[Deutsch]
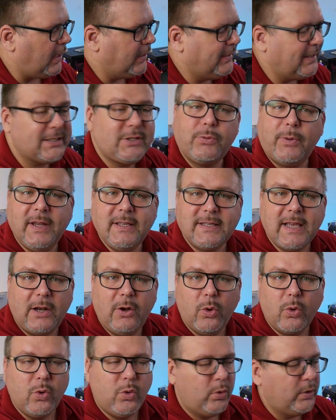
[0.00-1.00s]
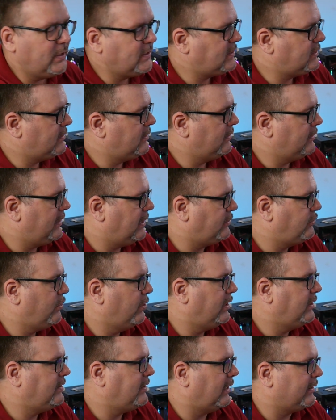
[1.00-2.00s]
das Razer-Logo ist
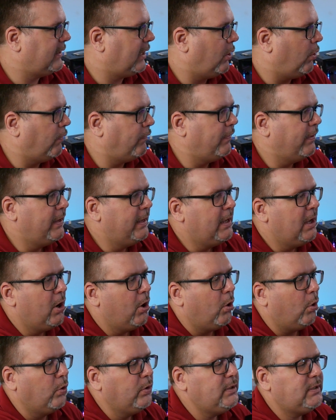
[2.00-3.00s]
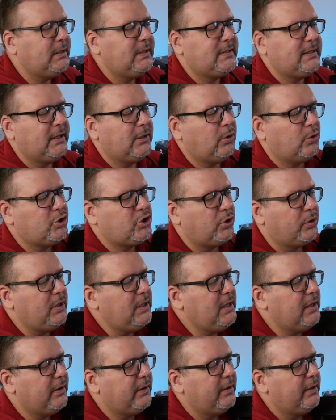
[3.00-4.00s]
natürlich da drauf. Und ihr seht auch schon
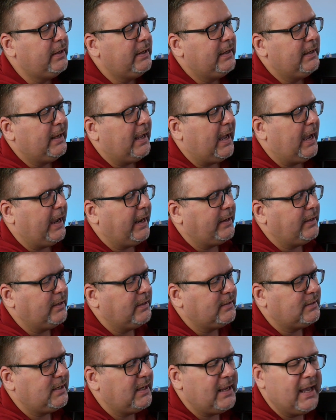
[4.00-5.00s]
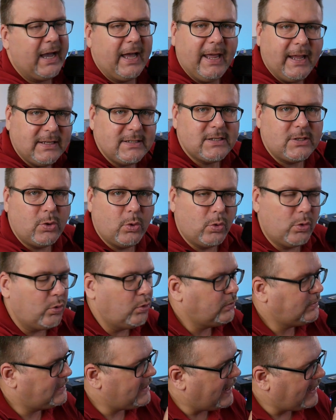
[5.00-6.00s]
hier ein
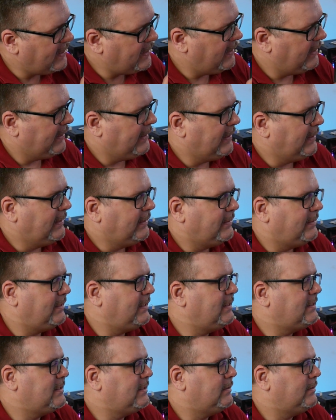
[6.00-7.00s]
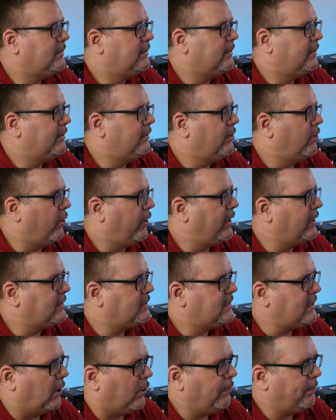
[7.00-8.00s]
THX-Logo, denn diese neue
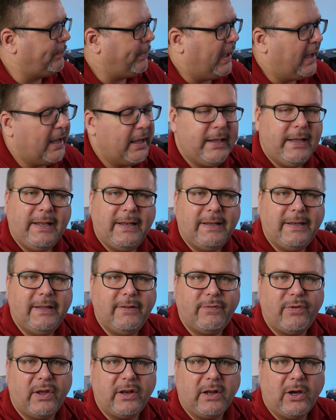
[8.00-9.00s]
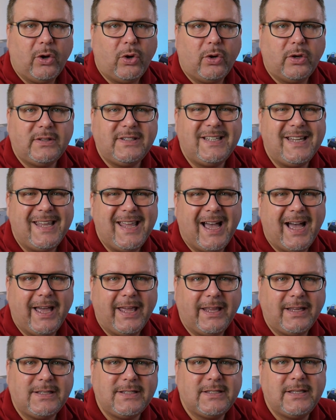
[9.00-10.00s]
Soundbar liefert auch
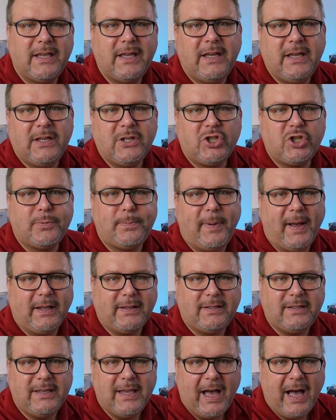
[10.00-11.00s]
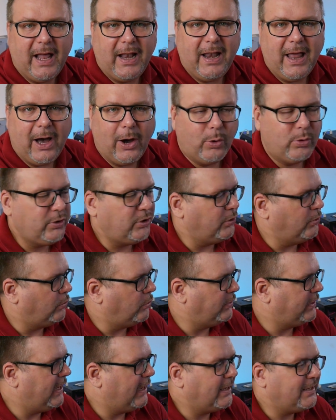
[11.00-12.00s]
THX Spatial Audio
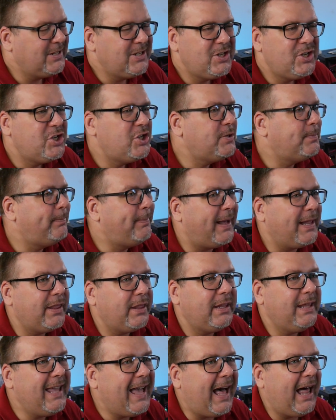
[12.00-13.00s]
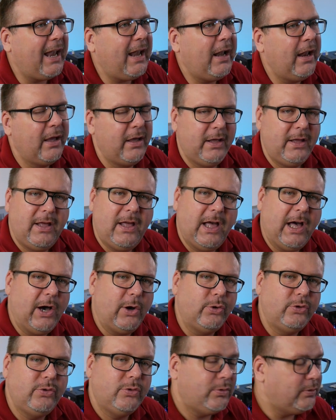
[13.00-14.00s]
oder Spatial
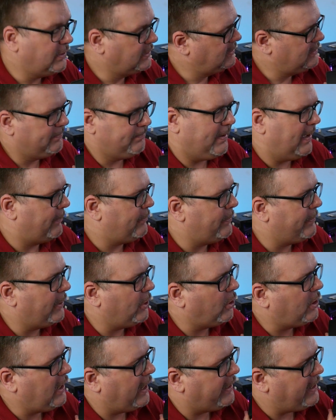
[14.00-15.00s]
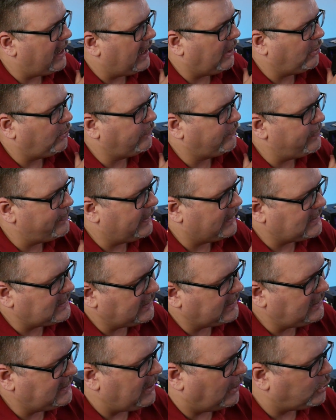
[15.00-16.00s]
Audio. Ich habe immer noch keine Ahnung, wie man das
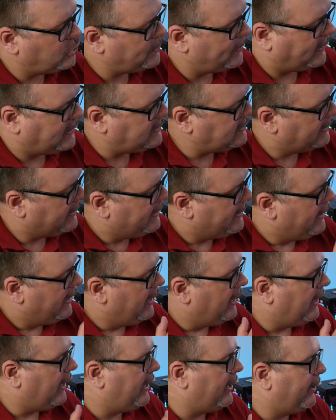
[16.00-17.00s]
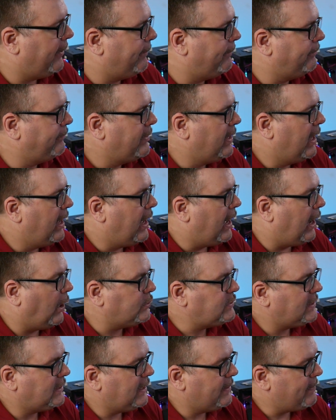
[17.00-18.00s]
richtig ausspricht. Ähm,
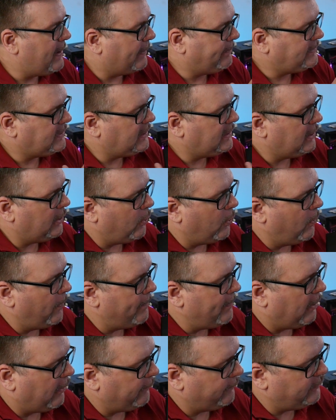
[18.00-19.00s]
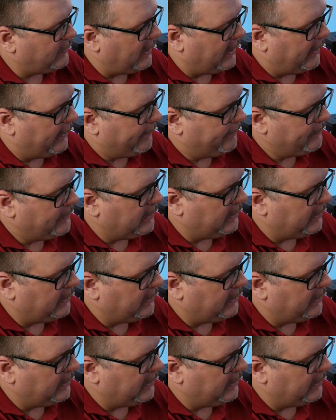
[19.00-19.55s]
außerdem habt ihr hier oben auf der